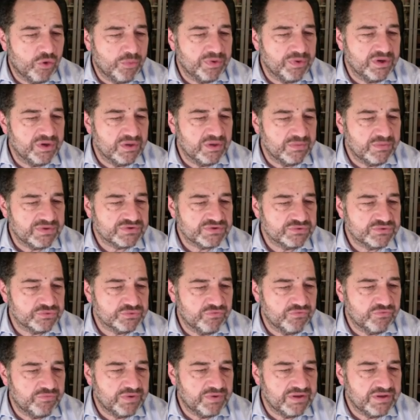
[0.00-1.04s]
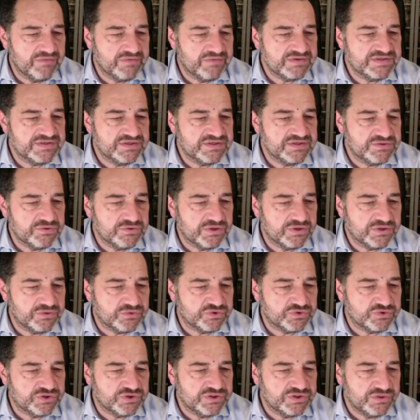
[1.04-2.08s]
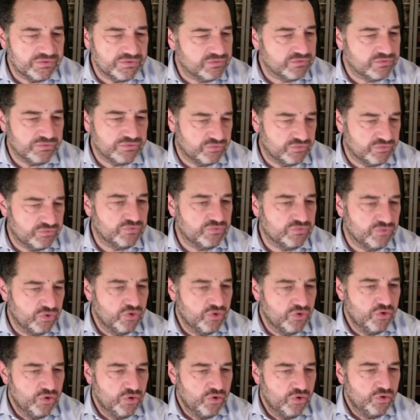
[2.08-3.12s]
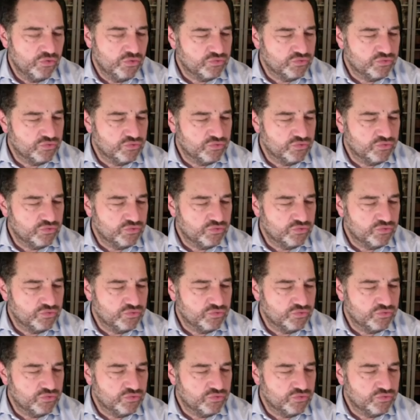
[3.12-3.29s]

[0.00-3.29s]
européen parce qu'on ne trouve pas d'investisseurs étrangers, euh, hmm.